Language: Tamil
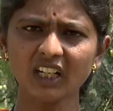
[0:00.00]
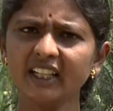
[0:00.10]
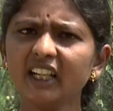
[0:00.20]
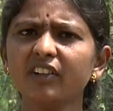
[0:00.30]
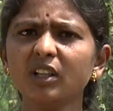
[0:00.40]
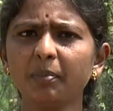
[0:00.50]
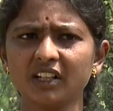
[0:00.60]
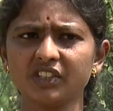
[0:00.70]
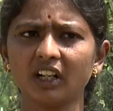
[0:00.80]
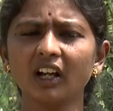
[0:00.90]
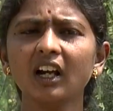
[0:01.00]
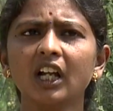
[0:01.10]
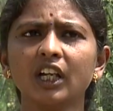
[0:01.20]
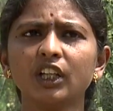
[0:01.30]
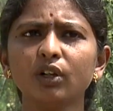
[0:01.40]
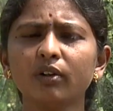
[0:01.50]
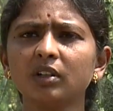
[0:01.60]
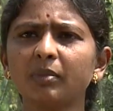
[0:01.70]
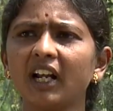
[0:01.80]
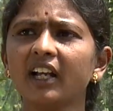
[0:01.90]
நீரை வந்து பாய்ச்சிக்கலாம் இதுவும்
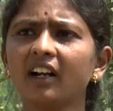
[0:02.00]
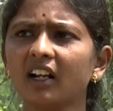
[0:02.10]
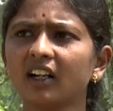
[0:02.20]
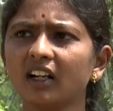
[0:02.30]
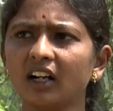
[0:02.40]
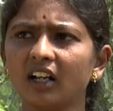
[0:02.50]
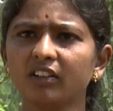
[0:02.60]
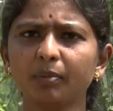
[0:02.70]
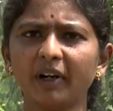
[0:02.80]
வந்து மழை காலங்கள் அல்லது வந்து